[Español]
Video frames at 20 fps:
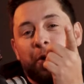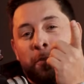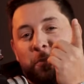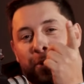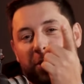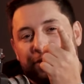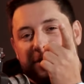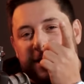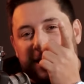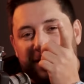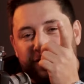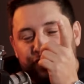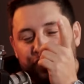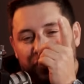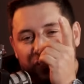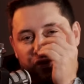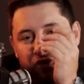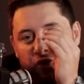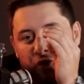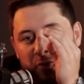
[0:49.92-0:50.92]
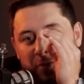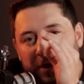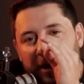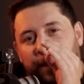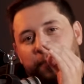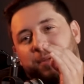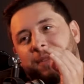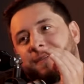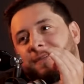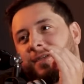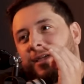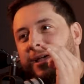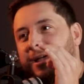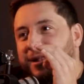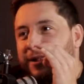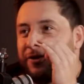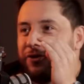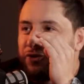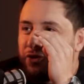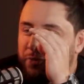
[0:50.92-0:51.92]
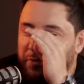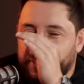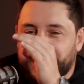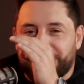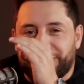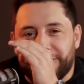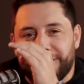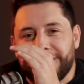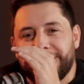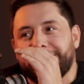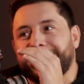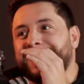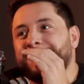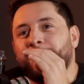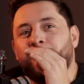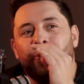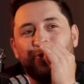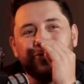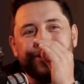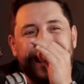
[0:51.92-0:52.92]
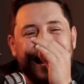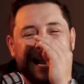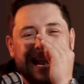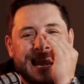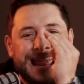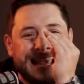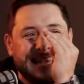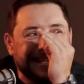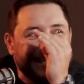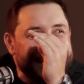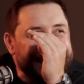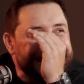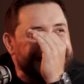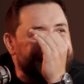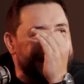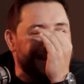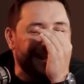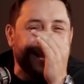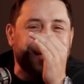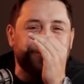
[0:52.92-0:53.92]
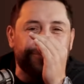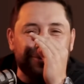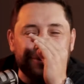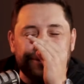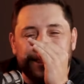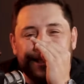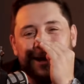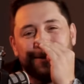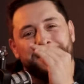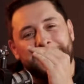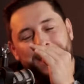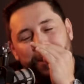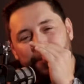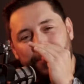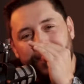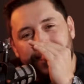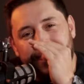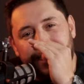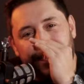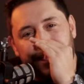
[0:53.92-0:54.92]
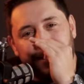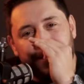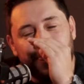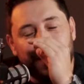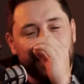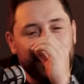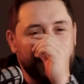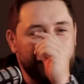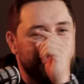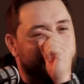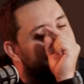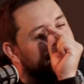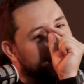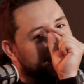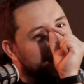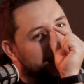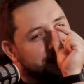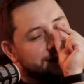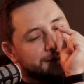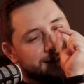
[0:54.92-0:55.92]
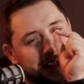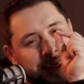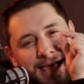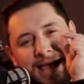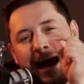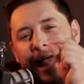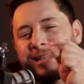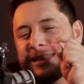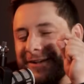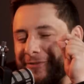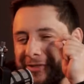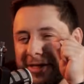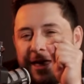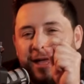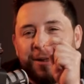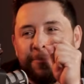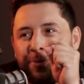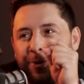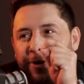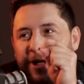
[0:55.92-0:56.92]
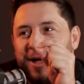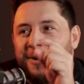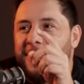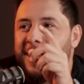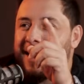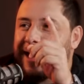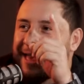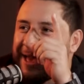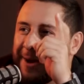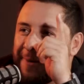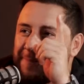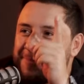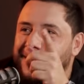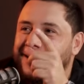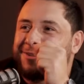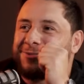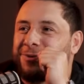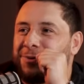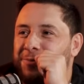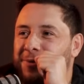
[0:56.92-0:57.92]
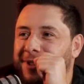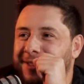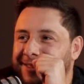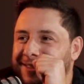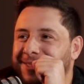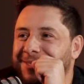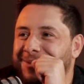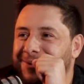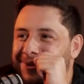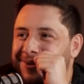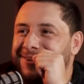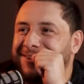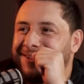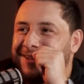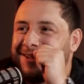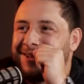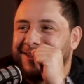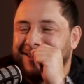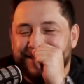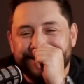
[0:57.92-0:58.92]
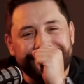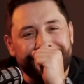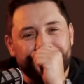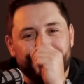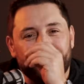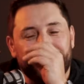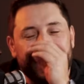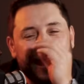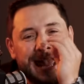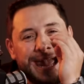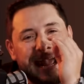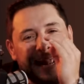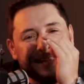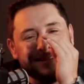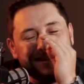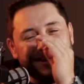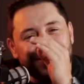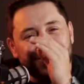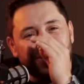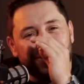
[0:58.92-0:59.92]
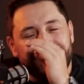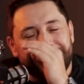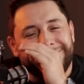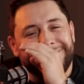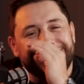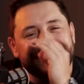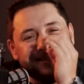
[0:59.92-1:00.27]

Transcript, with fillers: un podcast súper especial, súper diferente. Tenemos una leyenda de la política panameña. Si te quedas hasta el final del podcast van a quedar bien sorprendido porque el señor